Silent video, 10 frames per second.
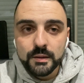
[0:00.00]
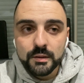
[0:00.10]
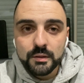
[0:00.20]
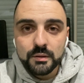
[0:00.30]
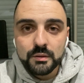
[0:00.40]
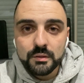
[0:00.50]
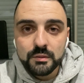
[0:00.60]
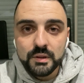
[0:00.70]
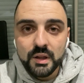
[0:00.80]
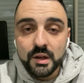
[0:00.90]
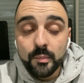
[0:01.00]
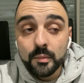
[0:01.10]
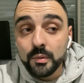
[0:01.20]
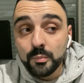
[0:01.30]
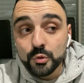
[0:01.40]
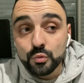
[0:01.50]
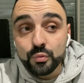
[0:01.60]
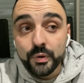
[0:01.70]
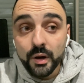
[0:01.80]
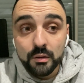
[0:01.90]
Euh, il est capable d'un peu tout
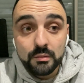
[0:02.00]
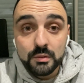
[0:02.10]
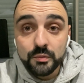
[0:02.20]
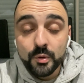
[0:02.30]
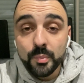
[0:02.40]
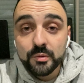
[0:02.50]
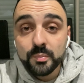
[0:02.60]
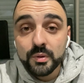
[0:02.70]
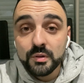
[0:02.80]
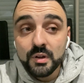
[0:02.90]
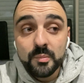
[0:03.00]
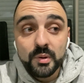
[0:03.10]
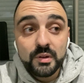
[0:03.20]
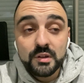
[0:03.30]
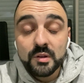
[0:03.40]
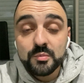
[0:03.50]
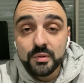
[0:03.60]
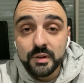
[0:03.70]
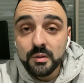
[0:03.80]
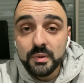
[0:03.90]
faire. Il fait pas, pas
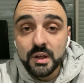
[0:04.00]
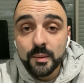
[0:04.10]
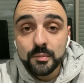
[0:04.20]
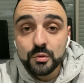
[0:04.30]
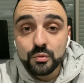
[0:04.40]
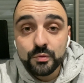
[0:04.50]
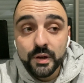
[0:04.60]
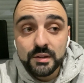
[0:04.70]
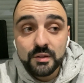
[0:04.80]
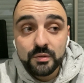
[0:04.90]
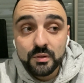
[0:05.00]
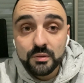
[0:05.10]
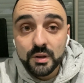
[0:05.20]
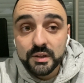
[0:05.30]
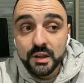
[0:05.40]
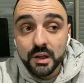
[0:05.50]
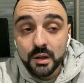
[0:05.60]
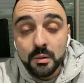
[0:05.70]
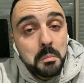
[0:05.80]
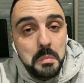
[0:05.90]
exceptionnel, mais il est capable de tout faire, défendre, attaquer.
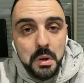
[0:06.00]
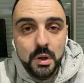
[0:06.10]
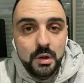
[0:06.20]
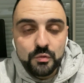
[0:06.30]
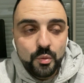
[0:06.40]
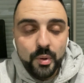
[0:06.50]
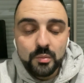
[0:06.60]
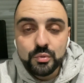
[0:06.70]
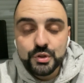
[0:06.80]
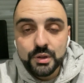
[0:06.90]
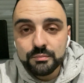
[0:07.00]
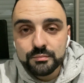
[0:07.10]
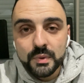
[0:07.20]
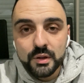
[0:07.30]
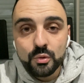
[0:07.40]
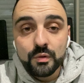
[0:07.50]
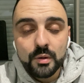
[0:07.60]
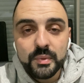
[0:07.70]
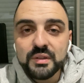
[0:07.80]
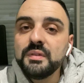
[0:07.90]
Il Faut pas le bouger. Et devant
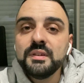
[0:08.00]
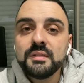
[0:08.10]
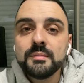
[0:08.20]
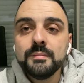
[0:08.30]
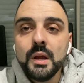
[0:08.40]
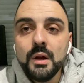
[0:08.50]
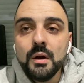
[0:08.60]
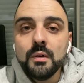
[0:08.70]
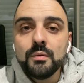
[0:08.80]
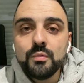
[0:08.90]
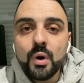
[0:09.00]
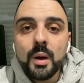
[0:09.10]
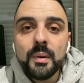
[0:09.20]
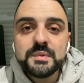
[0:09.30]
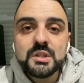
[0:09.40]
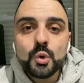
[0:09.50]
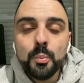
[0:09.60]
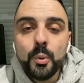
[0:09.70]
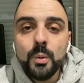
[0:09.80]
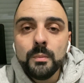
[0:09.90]
Memphis. Voilà ma petite
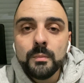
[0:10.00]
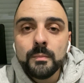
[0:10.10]
compo.